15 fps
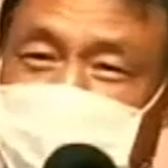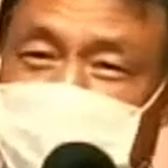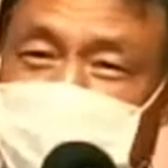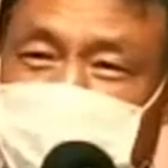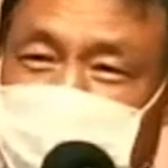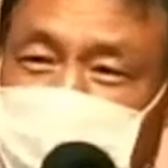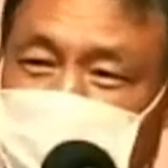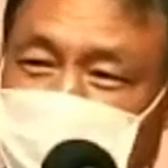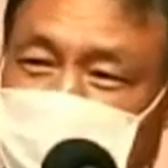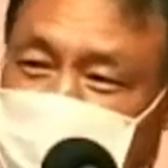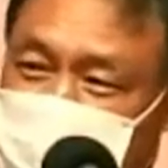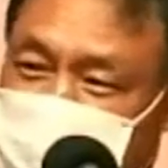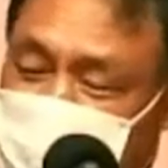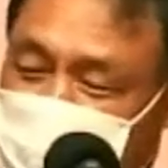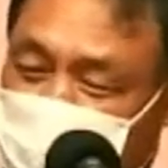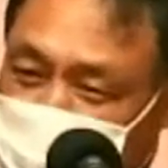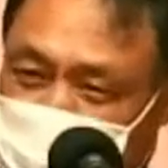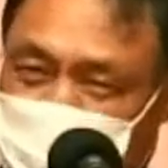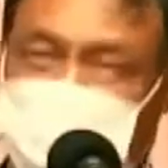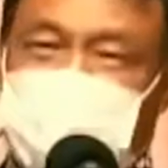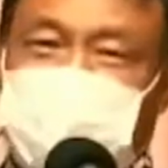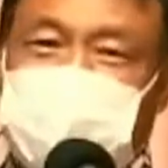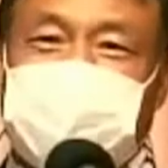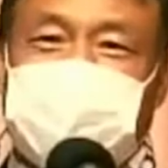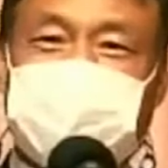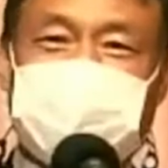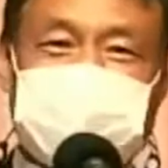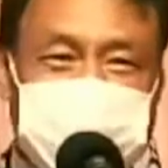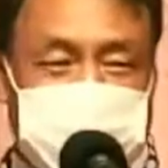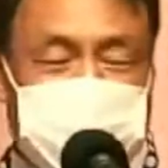이렇게 뭐 과자도 있고
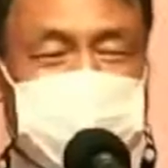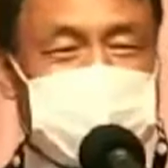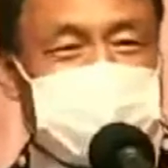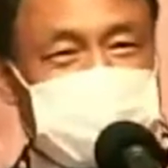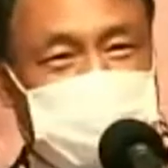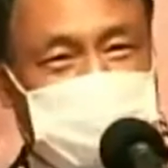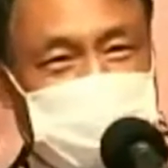어쩔 때는 뭐